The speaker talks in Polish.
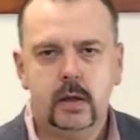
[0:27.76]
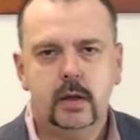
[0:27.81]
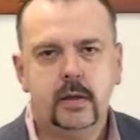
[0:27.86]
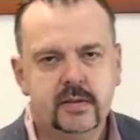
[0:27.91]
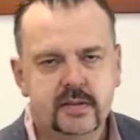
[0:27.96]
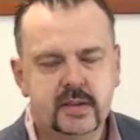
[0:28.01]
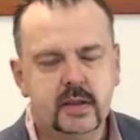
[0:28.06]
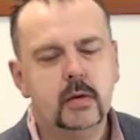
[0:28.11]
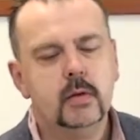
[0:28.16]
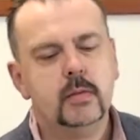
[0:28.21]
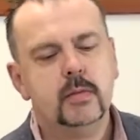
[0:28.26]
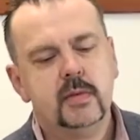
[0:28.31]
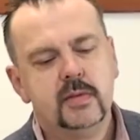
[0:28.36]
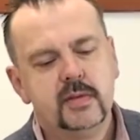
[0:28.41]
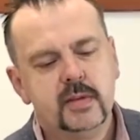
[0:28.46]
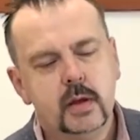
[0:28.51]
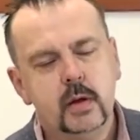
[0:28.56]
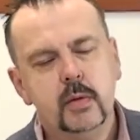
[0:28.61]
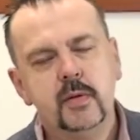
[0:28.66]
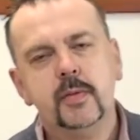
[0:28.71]
z całą, z
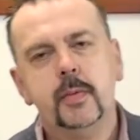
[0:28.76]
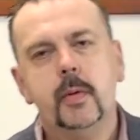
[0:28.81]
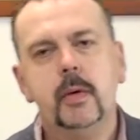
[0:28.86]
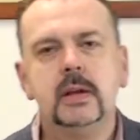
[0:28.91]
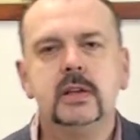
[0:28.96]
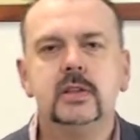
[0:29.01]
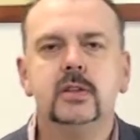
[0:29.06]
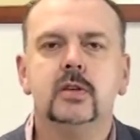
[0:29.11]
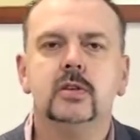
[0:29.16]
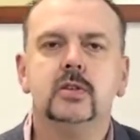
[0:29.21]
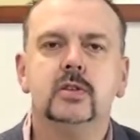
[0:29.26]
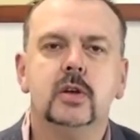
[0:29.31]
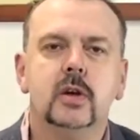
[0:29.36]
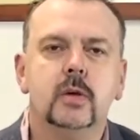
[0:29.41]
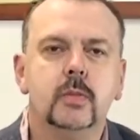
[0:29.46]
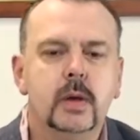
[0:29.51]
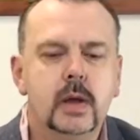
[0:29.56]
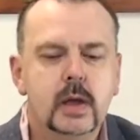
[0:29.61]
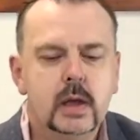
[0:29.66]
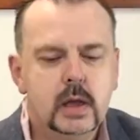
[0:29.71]
całą
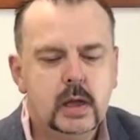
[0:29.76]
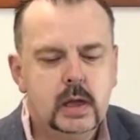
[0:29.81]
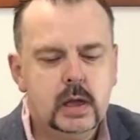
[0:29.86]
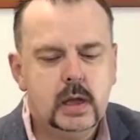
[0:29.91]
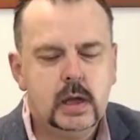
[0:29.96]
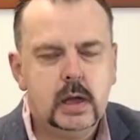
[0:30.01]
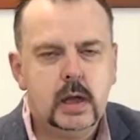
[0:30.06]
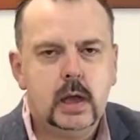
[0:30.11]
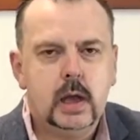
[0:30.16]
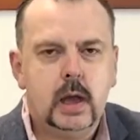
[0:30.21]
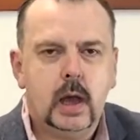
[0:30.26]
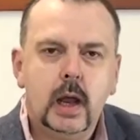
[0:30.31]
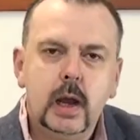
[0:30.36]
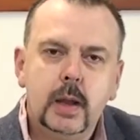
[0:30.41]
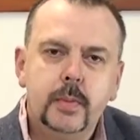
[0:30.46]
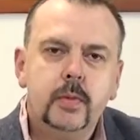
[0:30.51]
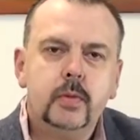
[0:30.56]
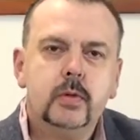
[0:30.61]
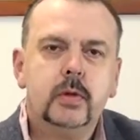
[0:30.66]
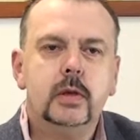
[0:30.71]
społecznością.
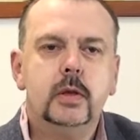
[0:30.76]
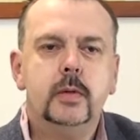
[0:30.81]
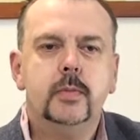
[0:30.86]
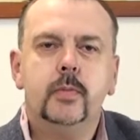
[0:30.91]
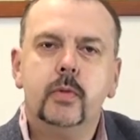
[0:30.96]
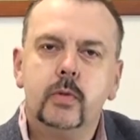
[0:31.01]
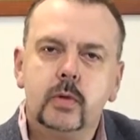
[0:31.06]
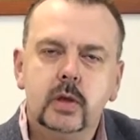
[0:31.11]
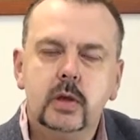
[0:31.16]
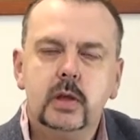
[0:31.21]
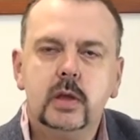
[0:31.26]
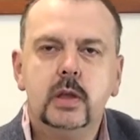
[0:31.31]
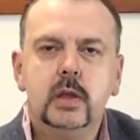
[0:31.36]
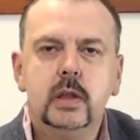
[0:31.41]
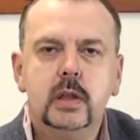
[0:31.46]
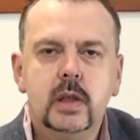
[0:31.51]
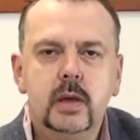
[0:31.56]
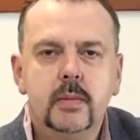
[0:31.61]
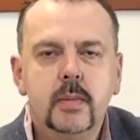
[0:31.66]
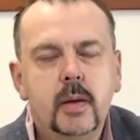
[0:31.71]
Ale póki, póki
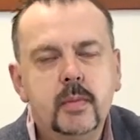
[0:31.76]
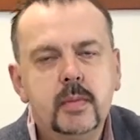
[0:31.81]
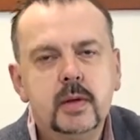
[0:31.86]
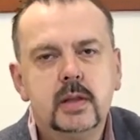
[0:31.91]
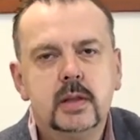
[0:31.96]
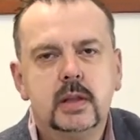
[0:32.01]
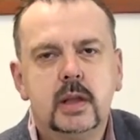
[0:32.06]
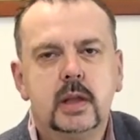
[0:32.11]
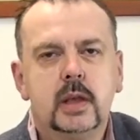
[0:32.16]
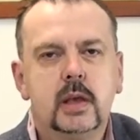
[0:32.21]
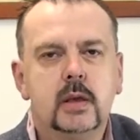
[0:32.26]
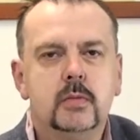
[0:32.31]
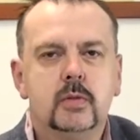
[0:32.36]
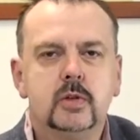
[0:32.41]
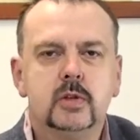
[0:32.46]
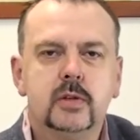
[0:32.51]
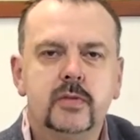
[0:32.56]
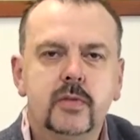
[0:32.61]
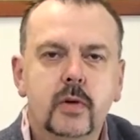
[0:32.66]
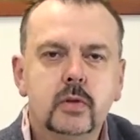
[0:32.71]
nie mamy takiej
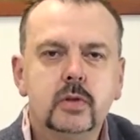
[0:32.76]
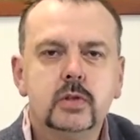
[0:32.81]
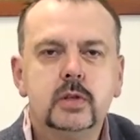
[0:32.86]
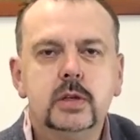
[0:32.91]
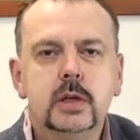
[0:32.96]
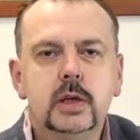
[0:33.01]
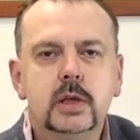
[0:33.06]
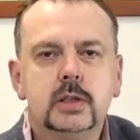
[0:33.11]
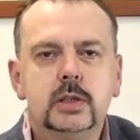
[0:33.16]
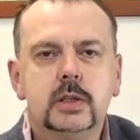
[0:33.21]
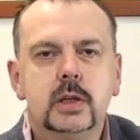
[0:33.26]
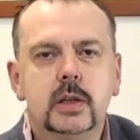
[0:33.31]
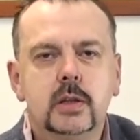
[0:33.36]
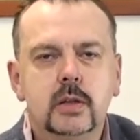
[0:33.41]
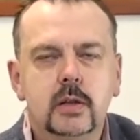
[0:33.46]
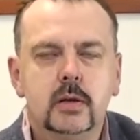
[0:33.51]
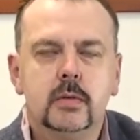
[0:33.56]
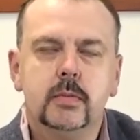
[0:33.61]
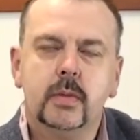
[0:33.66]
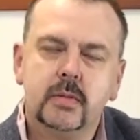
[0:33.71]
możliwości jeszcze,
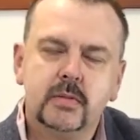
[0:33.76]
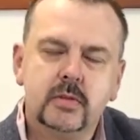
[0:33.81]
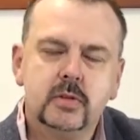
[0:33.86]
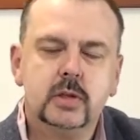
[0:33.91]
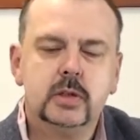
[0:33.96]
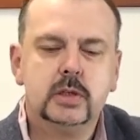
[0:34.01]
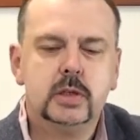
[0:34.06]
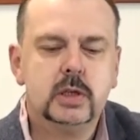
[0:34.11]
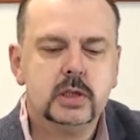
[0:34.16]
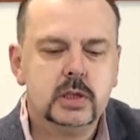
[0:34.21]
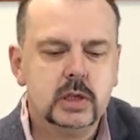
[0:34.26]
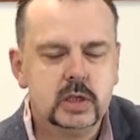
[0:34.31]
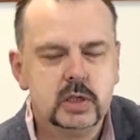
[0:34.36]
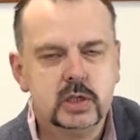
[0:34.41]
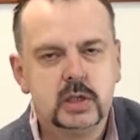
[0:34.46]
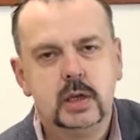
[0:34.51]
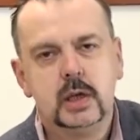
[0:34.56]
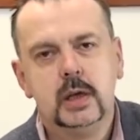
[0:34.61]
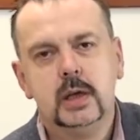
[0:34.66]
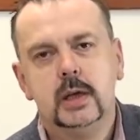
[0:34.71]
to bardzo się cieszę,
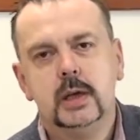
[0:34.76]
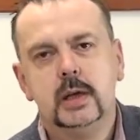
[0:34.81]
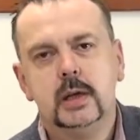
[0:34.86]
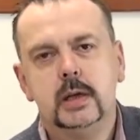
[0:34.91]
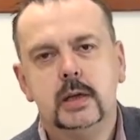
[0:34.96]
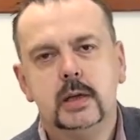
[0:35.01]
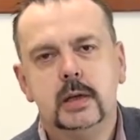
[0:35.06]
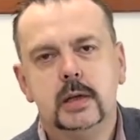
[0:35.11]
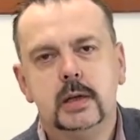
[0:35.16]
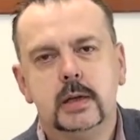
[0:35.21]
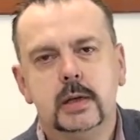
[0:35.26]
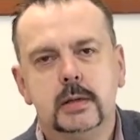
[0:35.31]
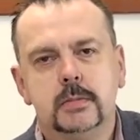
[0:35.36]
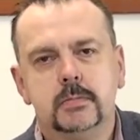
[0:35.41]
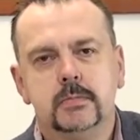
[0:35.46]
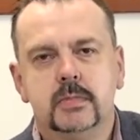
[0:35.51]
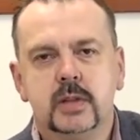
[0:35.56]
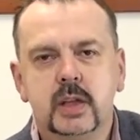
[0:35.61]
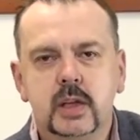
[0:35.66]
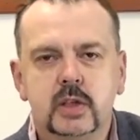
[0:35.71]
że
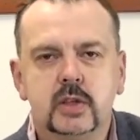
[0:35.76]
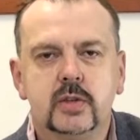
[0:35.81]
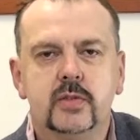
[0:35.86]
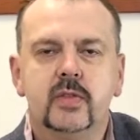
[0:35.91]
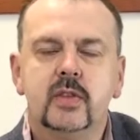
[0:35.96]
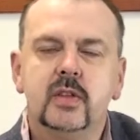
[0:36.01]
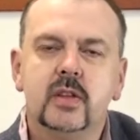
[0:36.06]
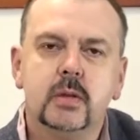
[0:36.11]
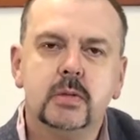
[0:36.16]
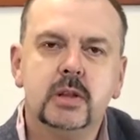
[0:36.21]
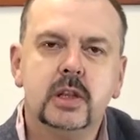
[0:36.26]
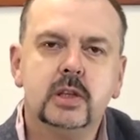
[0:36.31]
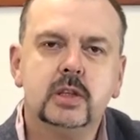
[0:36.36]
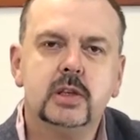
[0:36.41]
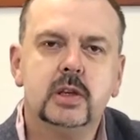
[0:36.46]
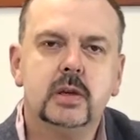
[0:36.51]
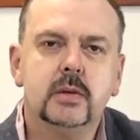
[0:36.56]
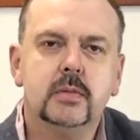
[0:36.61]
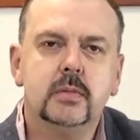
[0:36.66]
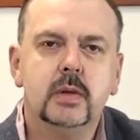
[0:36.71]
też w
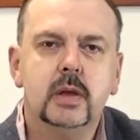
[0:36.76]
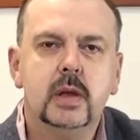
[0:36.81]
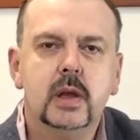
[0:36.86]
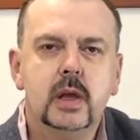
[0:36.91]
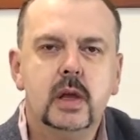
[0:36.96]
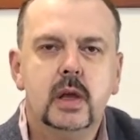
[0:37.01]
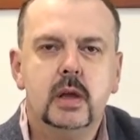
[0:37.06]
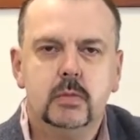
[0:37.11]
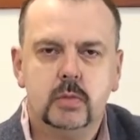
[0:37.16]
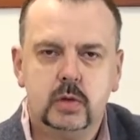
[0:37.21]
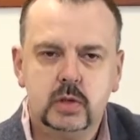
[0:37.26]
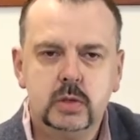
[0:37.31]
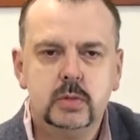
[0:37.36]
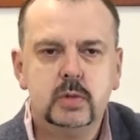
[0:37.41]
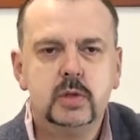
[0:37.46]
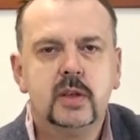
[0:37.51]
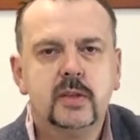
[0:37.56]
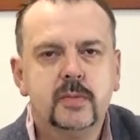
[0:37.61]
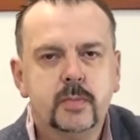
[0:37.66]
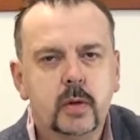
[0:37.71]
internecie
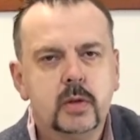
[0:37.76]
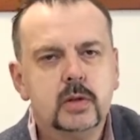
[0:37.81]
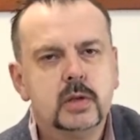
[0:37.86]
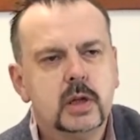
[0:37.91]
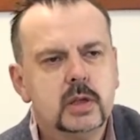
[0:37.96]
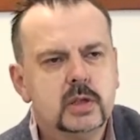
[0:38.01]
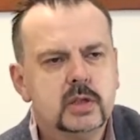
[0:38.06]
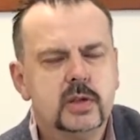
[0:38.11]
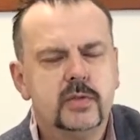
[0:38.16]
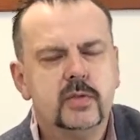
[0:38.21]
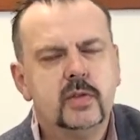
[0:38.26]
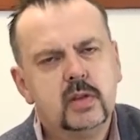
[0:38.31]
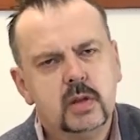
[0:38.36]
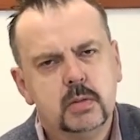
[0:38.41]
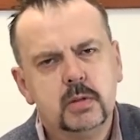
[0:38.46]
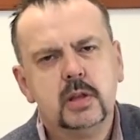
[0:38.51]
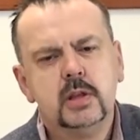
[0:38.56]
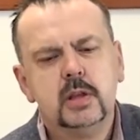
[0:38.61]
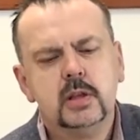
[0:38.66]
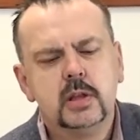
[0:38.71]
możemy się spotkać, że w
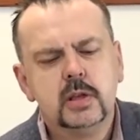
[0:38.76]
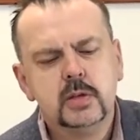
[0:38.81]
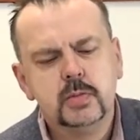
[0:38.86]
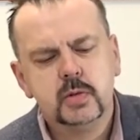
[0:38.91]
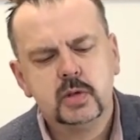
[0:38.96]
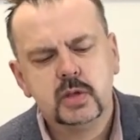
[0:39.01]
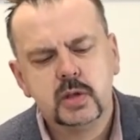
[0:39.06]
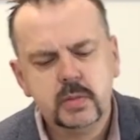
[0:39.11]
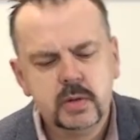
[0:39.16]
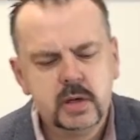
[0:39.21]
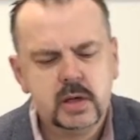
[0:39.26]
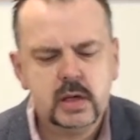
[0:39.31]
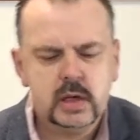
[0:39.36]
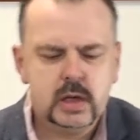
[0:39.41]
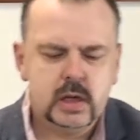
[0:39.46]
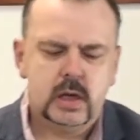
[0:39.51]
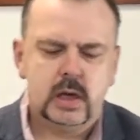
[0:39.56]
internecie też możemy